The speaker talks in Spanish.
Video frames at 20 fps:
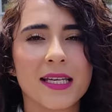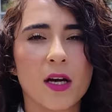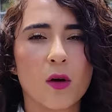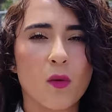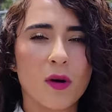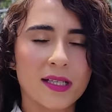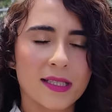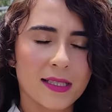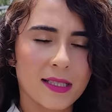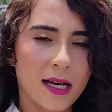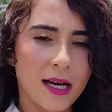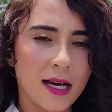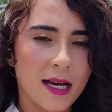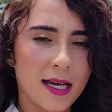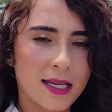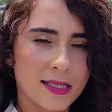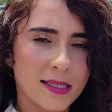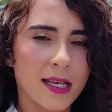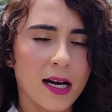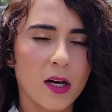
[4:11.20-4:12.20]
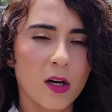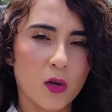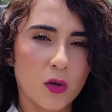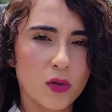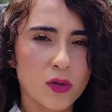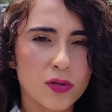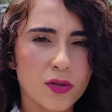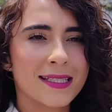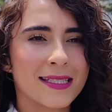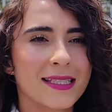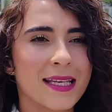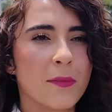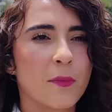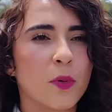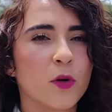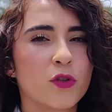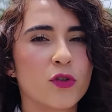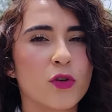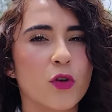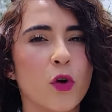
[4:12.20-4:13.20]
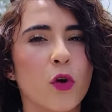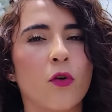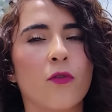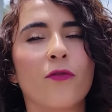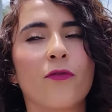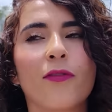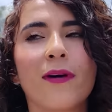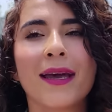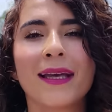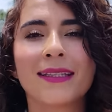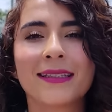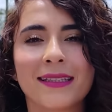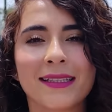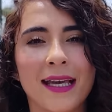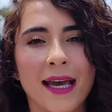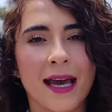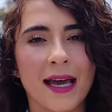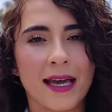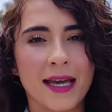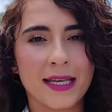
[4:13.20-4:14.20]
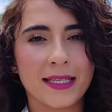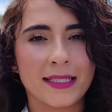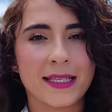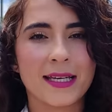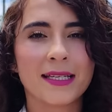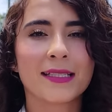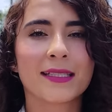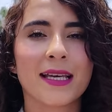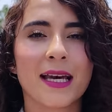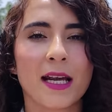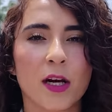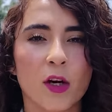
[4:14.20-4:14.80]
llegó hasta esta cruz, se posó frente a ella, se